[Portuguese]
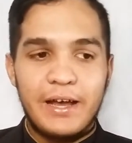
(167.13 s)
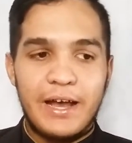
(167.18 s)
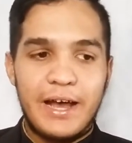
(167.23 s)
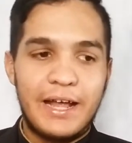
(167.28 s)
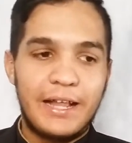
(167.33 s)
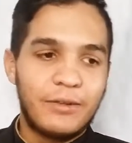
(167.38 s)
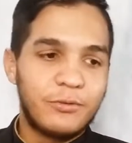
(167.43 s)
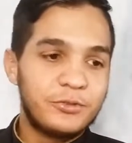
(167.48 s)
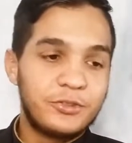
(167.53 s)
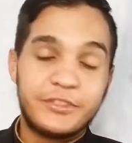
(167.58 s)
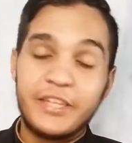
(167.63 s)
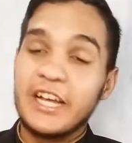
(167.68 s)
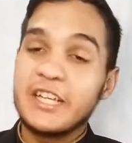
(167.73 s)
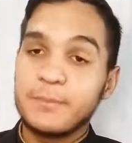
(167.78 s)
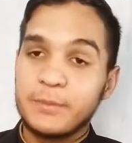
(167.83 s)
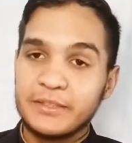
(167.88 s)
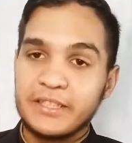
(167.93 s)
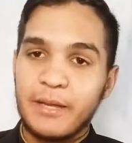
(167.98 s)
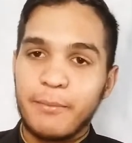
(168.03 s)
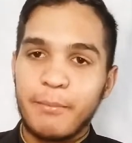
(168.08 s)
a, os
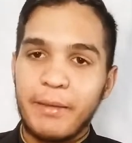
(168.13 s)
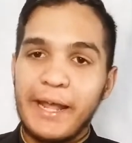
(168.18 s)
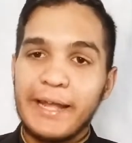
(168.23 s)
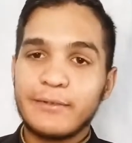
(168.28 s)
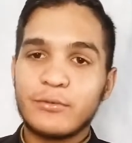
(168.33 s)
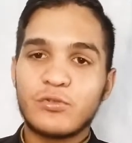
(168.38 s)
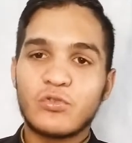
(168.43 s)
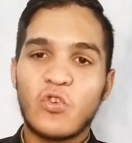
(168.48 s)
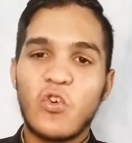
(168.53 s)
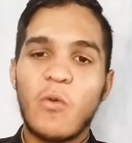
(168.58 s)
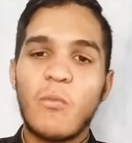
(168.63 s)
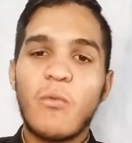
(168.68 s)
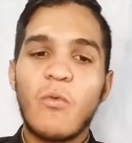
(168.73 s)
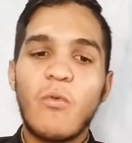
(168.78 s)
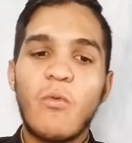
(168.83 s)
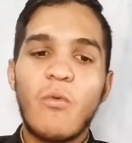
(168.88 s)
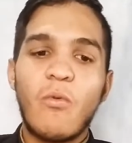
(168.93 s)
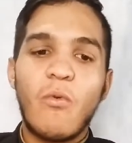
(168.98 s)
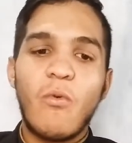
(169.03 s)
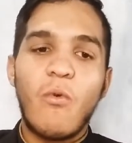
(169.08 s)
Dez Mandamentos
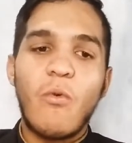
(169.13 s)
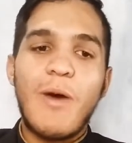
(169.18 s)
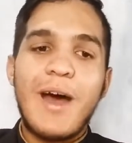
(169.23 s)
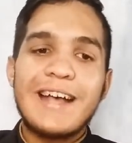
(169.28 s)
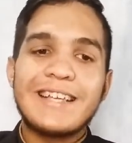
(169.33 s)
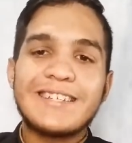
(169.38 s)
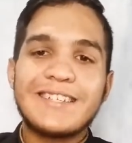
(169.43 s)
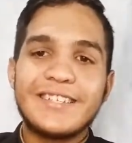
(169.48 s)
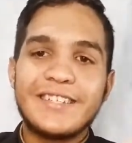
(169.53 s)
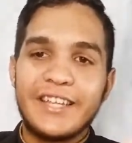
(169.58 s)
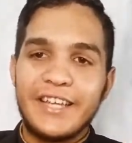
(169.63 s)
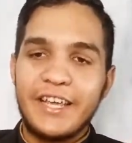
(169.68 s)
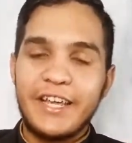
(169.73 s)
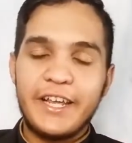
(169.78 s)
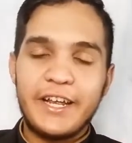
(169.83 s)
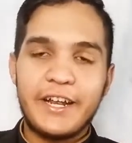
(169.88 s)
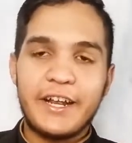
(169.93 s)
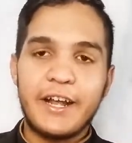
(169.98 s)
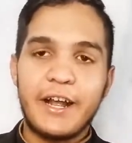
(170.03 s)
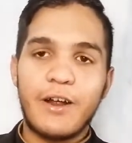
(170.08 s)
como uma
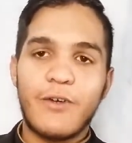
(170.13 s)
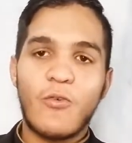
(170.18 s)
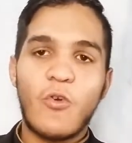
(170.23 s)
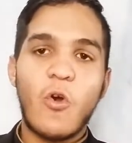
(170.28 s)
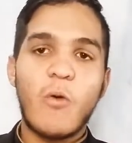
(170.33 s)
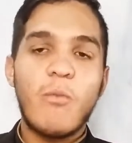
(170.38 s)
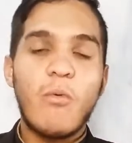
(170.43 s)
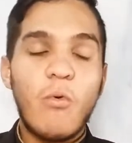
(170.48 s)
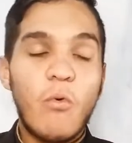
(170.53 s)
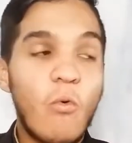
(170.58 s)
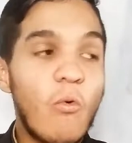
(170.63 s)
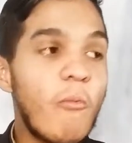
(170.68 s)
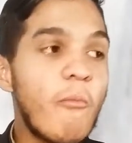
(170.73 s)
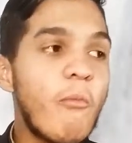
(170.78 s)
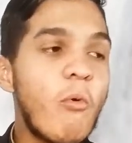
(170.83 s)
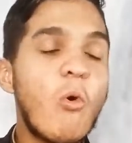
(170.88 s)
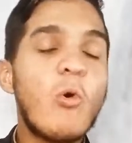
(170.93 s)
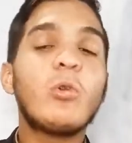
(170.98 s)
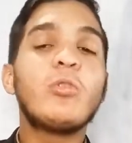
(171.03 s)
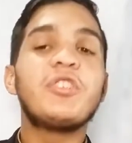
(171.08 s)
cerca, como um
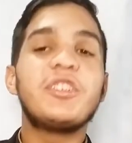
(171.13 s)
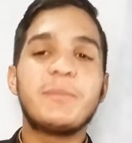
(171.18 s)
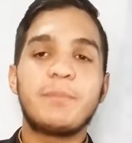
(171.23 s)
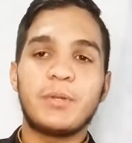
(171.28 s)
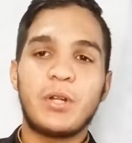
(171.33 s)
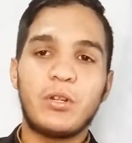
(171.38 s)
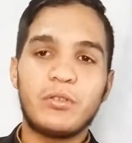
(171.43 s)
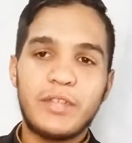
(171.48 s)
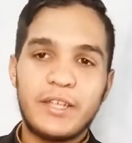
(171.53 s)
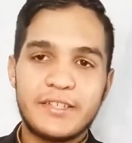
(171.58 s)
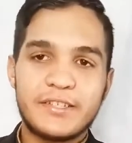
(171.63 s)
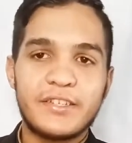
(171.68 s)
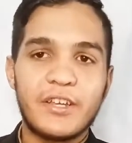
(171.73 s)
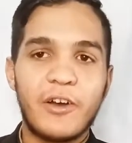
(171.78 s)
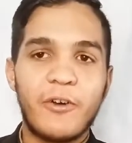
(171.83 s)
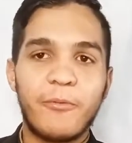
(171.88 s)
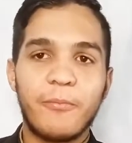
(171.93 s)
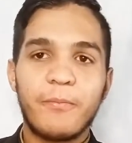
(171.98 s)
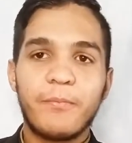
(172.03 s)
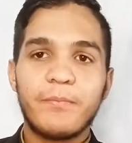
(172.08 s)
muro de
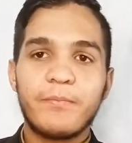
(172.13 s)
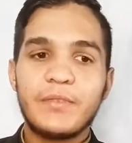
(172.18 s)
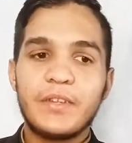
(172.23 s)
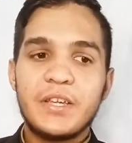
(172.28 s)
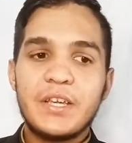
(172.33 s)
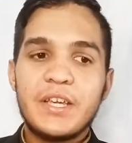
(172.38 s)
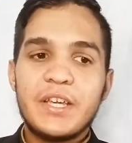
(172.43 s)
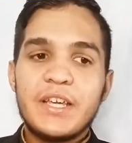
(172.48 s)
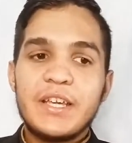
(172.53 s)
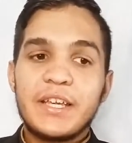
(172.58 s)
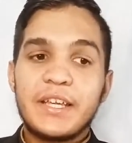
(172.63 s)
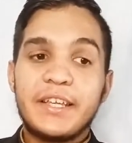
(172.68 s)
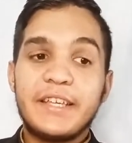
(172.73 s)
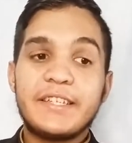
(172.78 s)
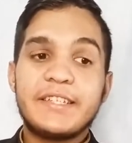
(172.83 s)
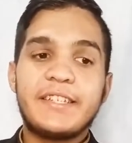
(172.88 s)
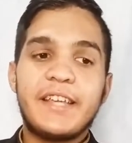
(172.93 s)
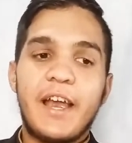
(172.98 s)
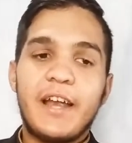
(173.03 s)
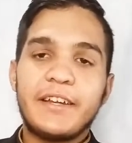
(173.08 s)
proteção. Que
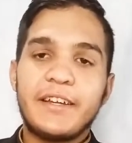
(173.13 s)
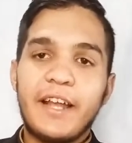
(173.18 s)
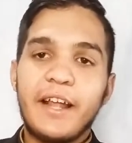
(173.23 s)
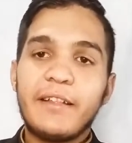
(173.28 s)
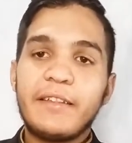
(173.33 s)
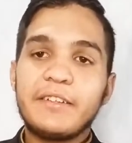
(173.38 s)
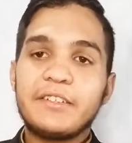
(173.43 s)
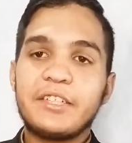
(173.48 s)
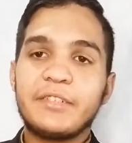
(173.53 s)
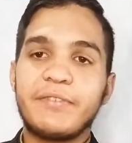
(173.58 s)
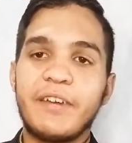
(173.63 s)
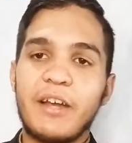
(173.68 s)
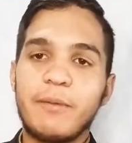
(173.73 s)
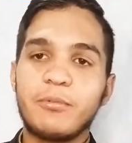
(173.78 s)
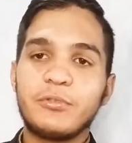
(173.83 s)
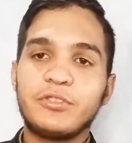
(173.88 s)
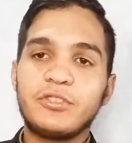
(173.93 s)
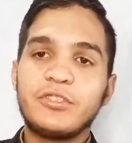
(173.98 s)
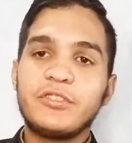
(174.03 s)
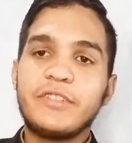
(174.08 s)
se a gente estivermos